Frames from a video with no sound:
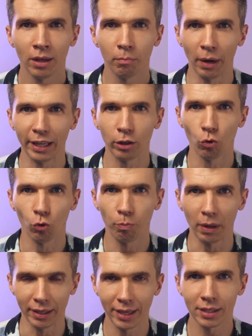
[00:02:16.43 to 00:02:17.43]
Поэтому
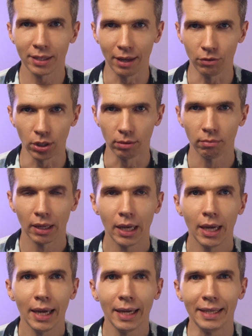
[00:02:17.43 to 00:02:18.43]
вполне ставьте.
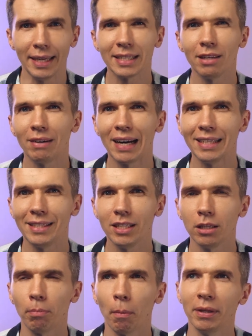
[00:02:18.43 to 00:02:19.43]
Если вы
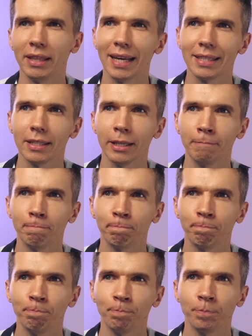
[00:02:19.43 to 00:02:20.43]
хотите попытаться
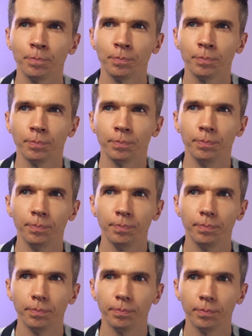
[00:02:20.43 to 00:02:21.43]

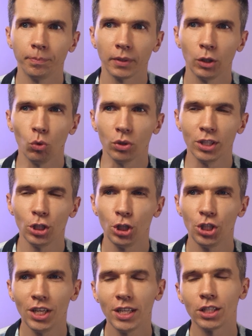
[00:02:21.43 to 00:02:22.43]
ну,
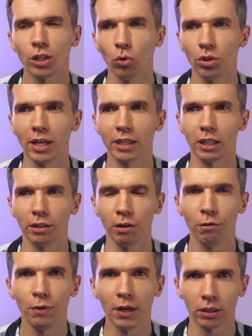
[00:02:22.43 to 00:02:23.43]
защититься от
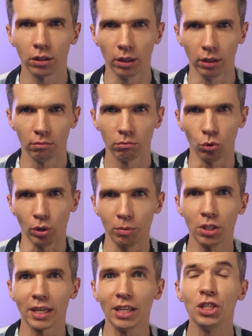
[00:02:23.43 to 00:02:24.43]
некоторого эффекта, ну, там,
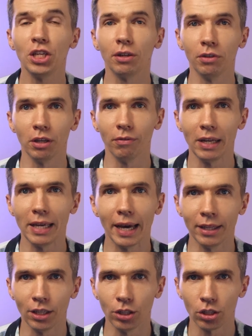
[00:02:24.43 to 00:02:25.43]
дисконтирования
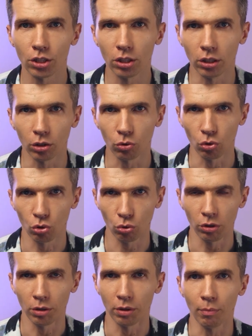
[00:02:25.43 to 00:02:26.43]
влияния этих ссылок, то есть
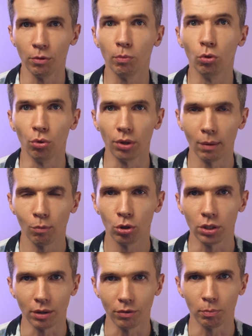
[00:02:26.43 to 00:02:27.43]
что они там не будут
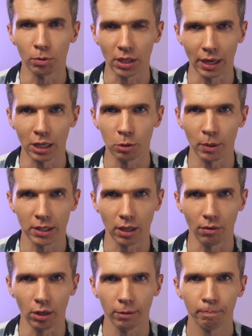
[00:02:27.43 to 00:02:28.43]
работать, а вы постарались
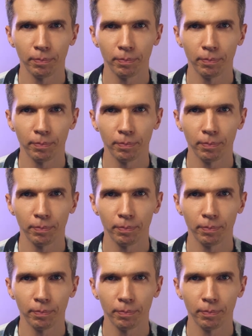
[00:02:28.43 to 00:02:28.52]
поставили,